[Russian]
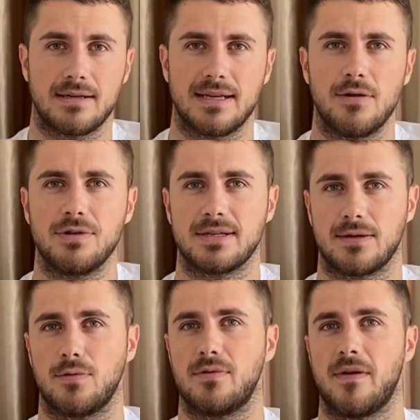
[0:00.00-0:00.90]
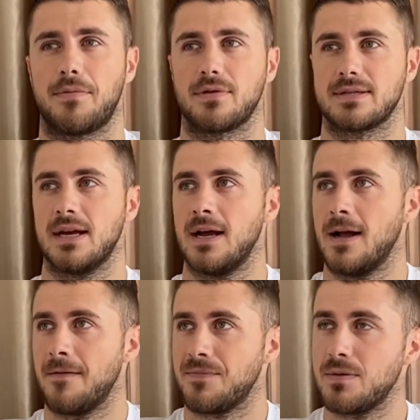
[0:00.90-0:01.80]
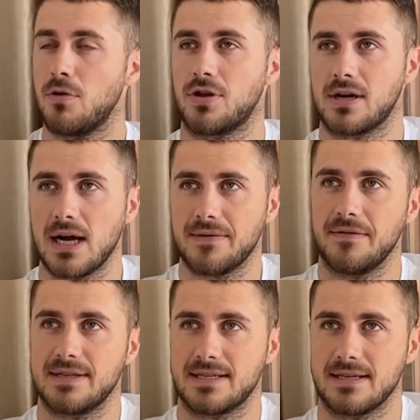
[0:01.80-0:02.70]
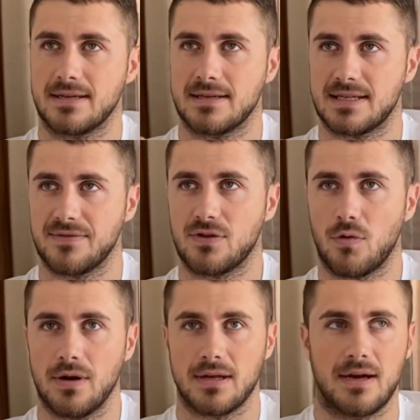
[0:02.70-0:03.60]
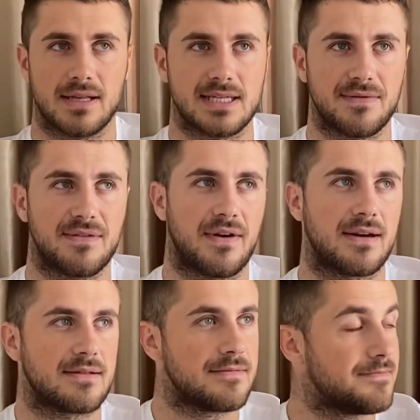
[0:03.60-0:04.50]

где люди задают вопрос. Димон, а как перевести с виткоина на свитвалет?